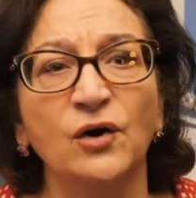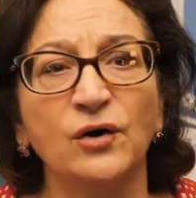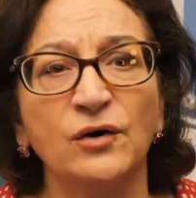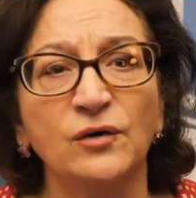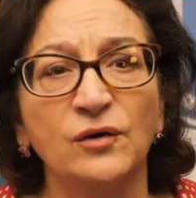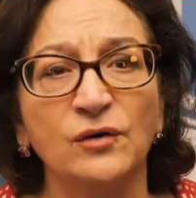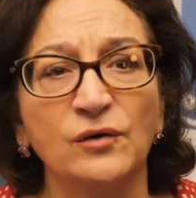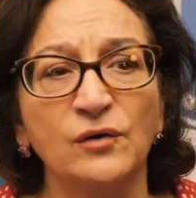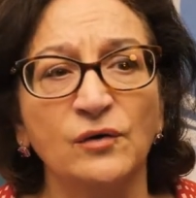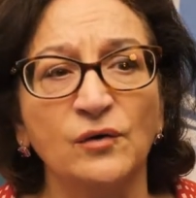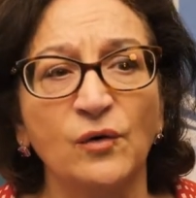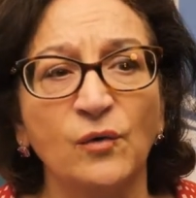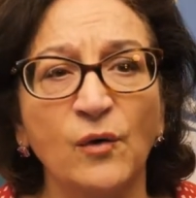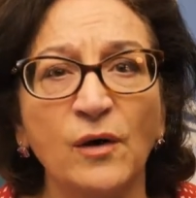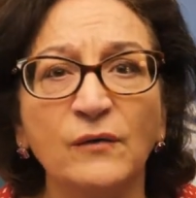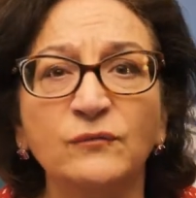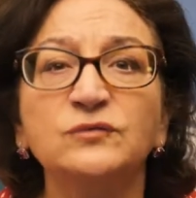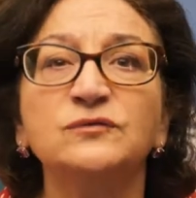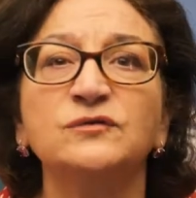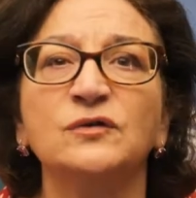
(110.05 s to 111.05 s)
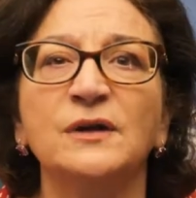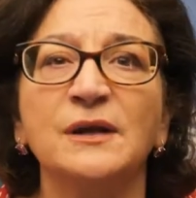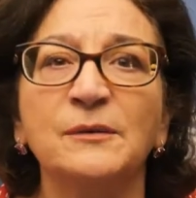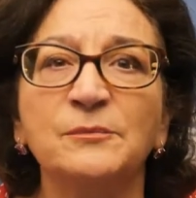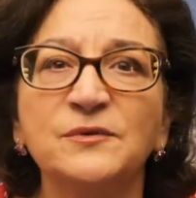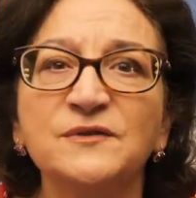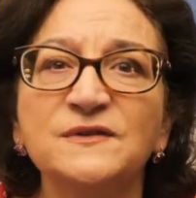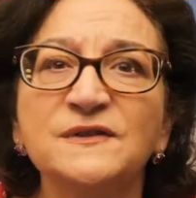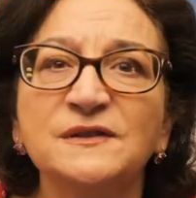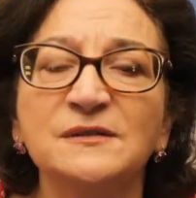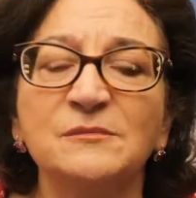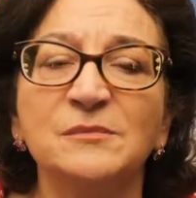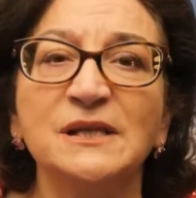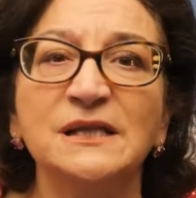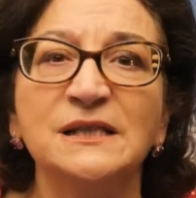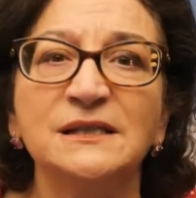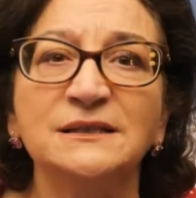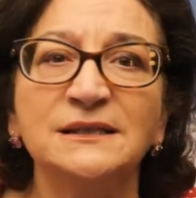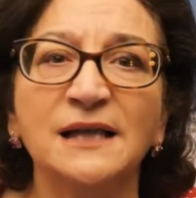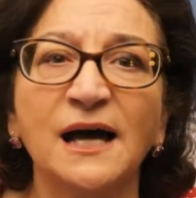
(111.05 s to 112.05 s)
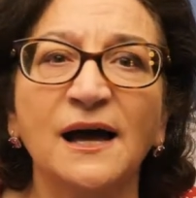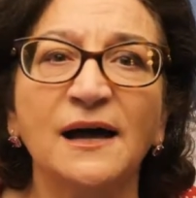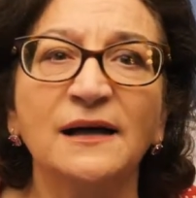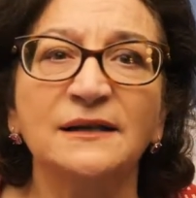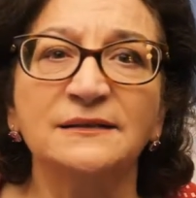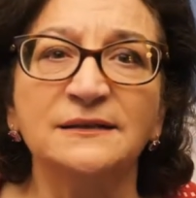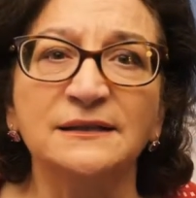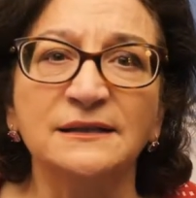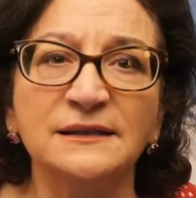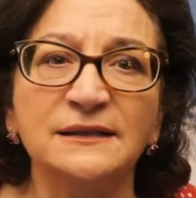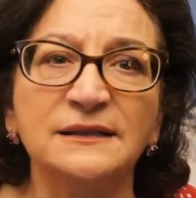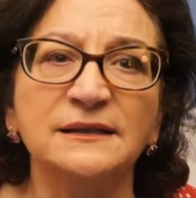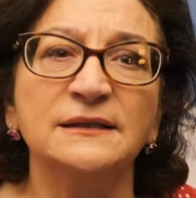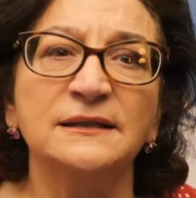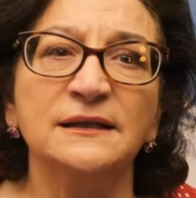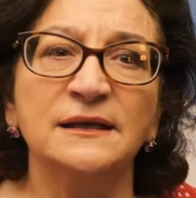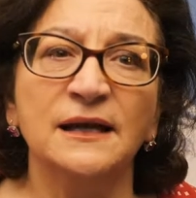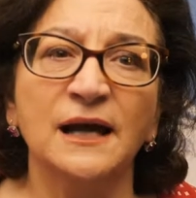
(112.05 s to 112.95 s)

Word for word: eh, ho avuto la possibilità di